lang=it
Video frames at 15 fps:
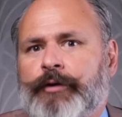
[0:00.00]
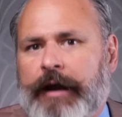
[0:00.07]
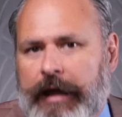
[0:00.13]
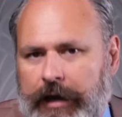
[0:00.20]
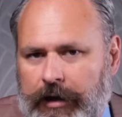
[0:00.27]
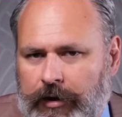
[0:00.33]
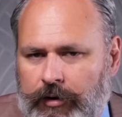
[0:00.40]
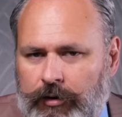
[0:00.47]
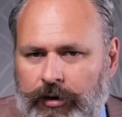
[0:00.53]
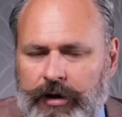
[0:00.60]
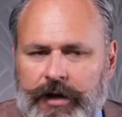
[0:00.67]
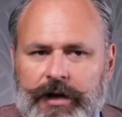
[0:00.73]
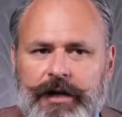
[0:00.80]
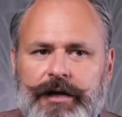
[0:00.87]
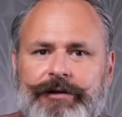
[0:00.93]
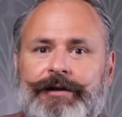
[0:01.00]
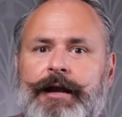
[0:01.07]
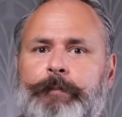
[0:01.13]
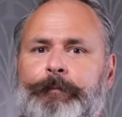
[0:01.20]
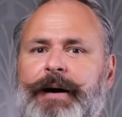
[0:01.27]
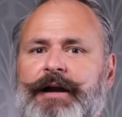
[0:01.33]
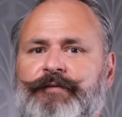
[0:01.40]
ricco,
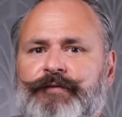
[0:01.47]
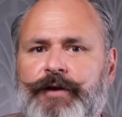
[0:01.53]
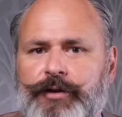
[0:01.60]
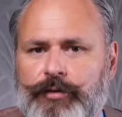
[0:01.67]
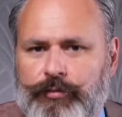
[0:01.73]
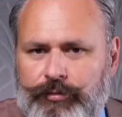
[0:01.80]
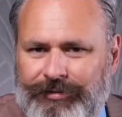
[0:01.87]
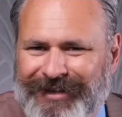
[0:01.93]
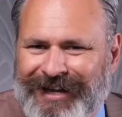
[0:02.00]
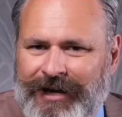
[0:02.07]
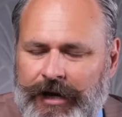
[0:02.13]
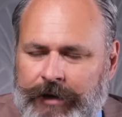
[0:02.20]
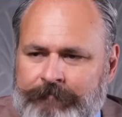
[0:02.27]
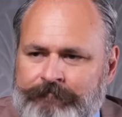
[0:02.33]
del parvenu, del,